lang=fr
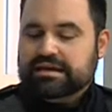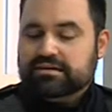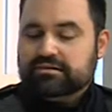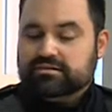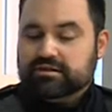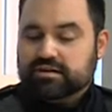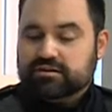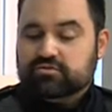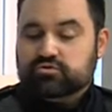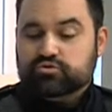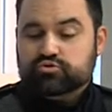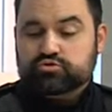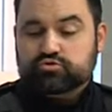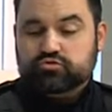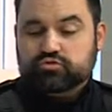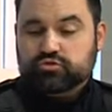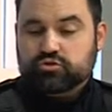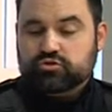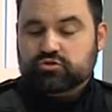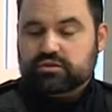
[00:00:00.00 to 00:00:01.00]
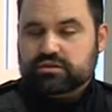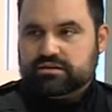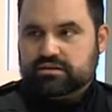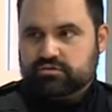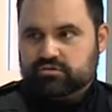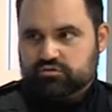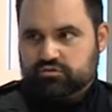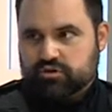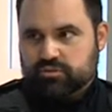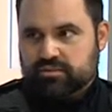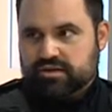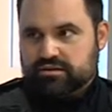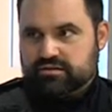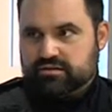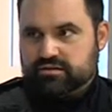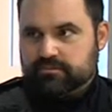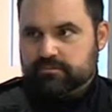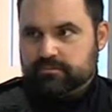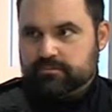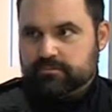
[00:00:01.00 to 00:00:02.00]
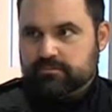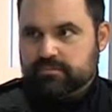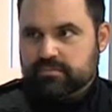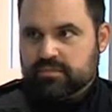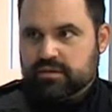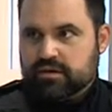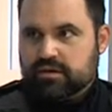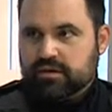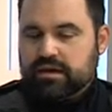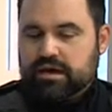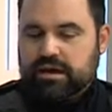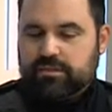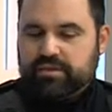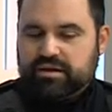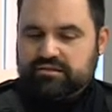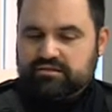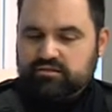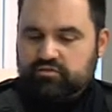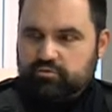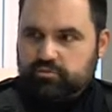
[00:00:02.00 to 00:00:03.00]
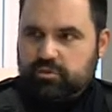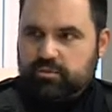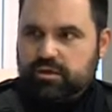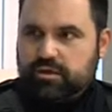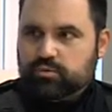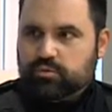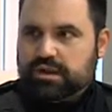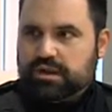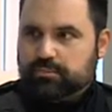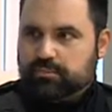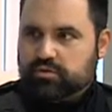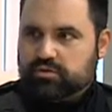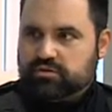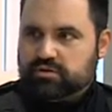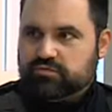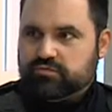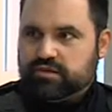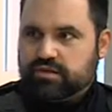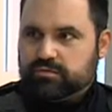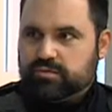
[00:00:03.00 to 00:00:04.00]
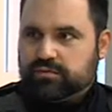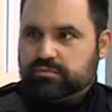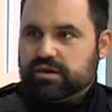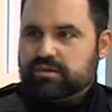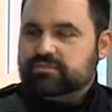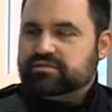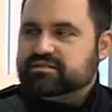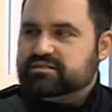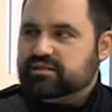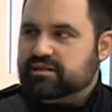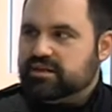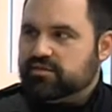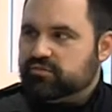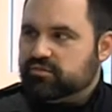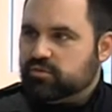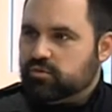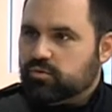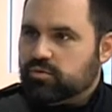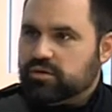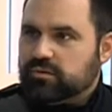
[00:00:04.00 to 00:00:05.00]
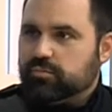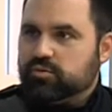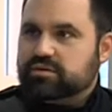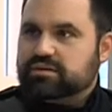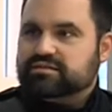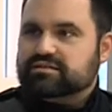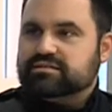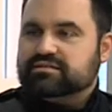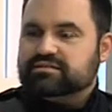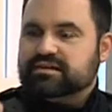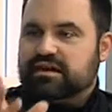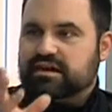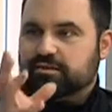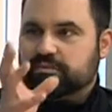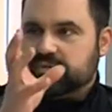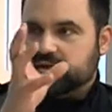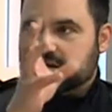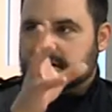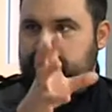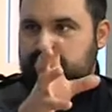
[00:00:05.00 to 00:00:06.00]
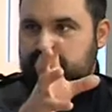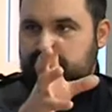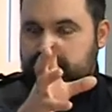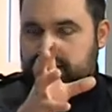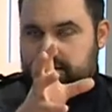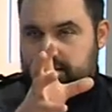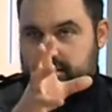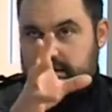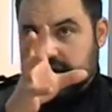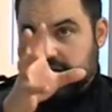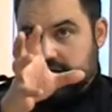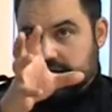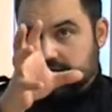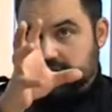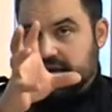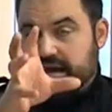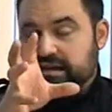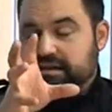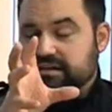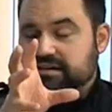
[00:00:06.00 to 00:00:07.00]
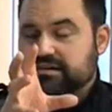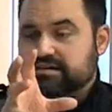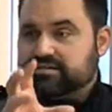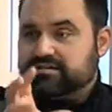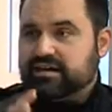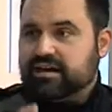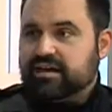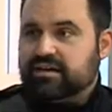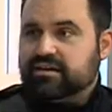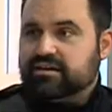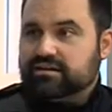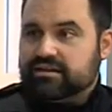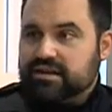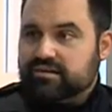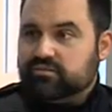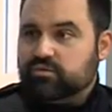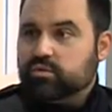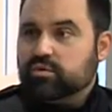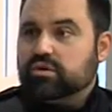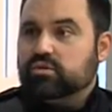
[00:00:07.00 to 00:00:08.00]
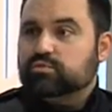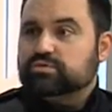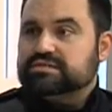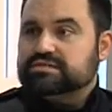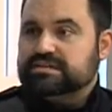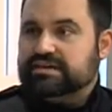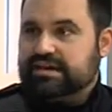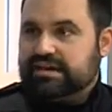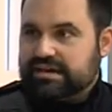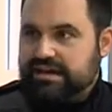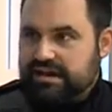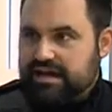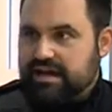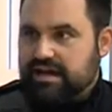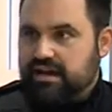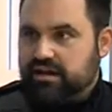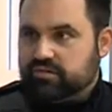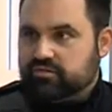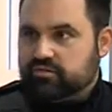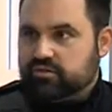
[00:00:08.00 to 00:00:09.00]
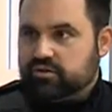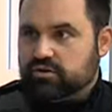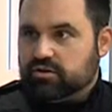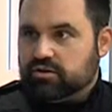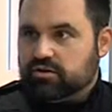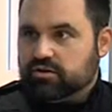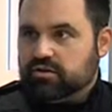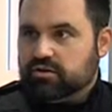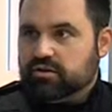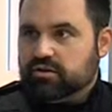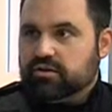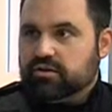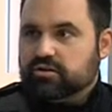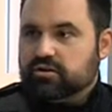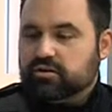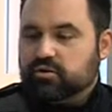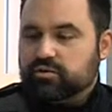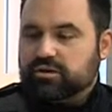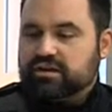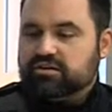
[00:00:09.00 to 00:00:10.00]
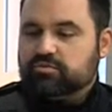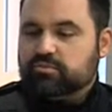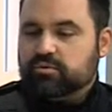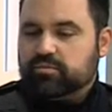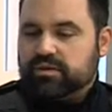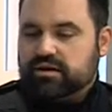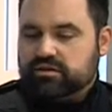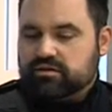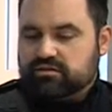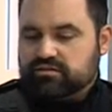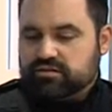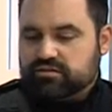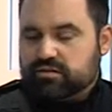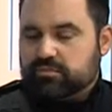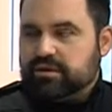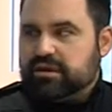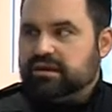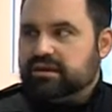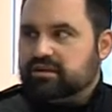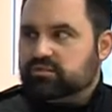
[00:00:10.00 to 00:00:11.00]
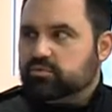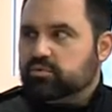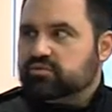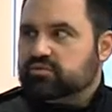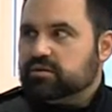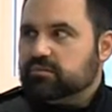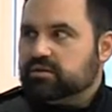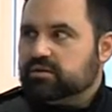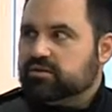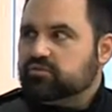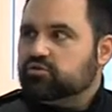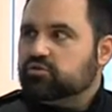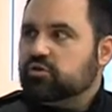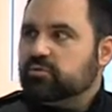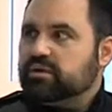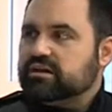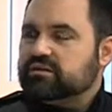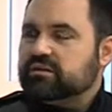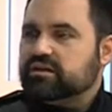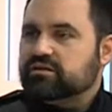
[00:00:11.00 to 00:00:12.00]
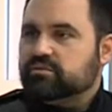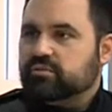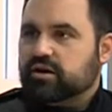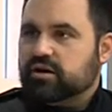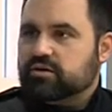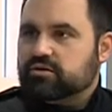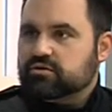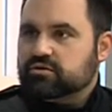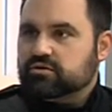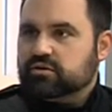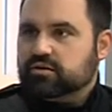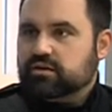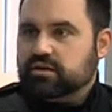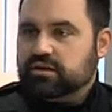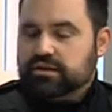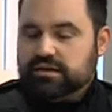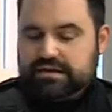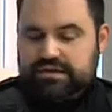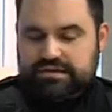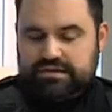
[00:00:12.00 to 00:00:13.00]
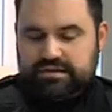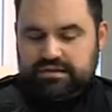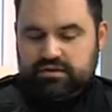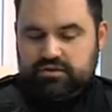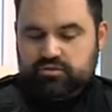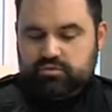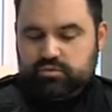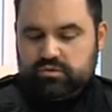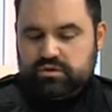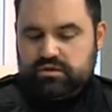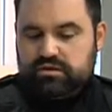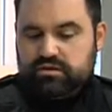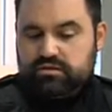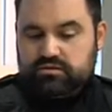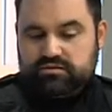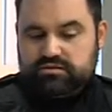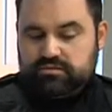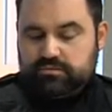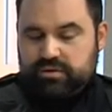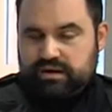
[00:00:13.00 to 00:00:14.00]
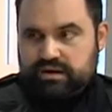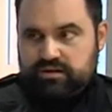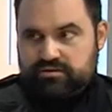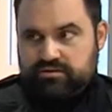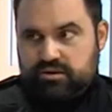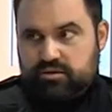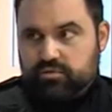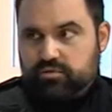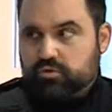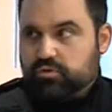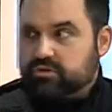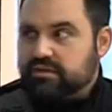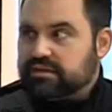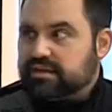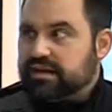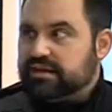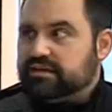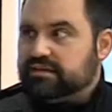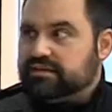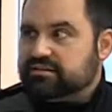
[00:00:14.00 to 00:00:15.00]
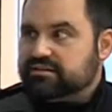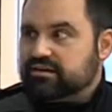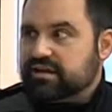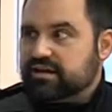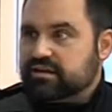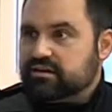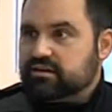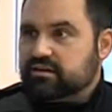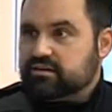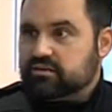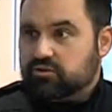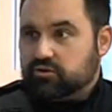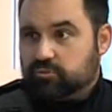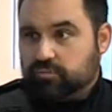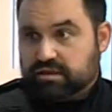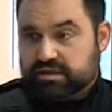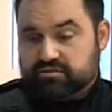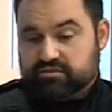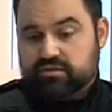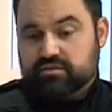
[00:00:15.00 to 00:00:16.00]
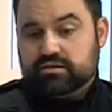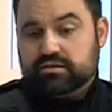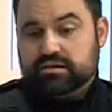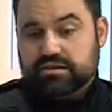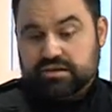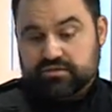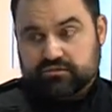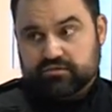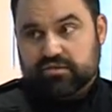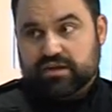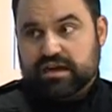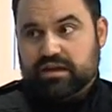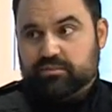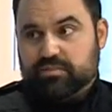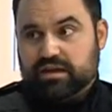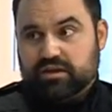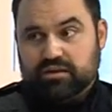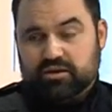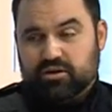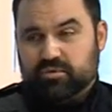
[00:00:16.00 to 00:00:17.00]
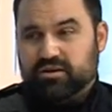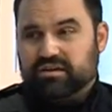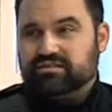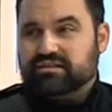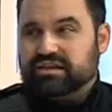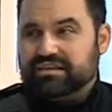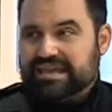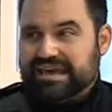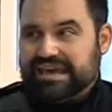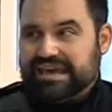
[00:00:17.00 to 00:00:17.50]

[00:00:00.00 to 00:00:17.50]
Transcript: Ça reste toujours sur l'autorité du commandant. À partir du moment où la porte est fermée, même si l'avion n'est pas nécessairement dans les airs, l'avion est considéré en vol. Donc, à ce moment-là, c'est vraiment la responsabilité du commandant de bord qui, lui, si par exemple on est dans les airs, il y a une personne qui est vraiment, qui commence à être